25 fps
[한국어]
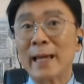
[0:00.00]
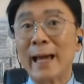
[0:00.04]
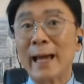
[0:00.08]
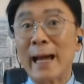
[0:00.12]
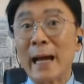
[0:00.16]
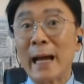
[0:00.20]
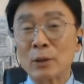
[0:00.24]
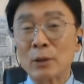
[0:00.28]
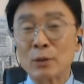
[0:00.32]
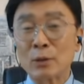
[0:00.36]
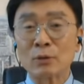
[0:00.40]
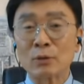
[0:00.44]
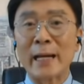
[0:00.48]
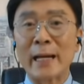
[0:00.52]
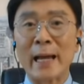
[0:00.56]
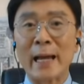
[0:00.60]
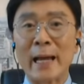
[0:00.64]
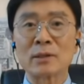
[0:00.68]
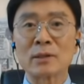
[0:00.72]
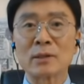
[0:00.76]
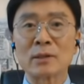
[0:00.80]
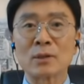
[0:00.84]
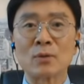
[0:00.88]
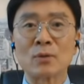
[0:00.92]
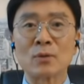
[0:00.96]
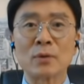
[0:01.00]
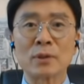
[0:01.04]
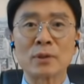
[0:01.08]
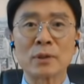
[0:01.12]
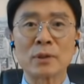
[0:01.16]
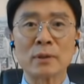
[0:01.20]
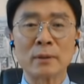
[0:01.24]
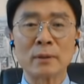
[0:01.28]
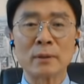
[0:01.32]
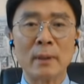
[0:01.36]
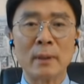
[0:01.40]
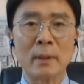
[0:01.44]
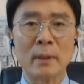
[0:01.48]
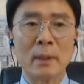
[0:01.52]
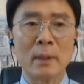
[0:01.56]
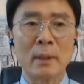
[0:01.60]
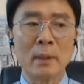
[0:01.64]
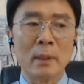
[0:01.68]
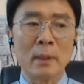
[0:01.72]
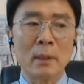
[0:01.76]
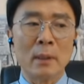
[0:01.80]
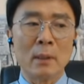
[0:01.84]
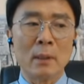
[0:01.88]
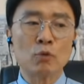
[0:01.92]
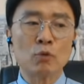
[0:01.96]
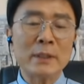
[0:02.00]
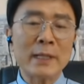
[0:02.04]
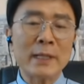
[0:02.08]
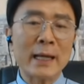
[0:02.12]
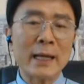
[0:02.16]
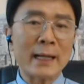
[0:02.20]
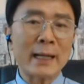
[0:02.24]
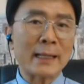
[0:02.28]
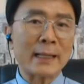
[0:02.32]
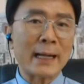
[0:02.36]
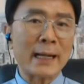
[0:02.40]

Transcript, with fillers: 때 아주 다행스러운 것은 우리나라의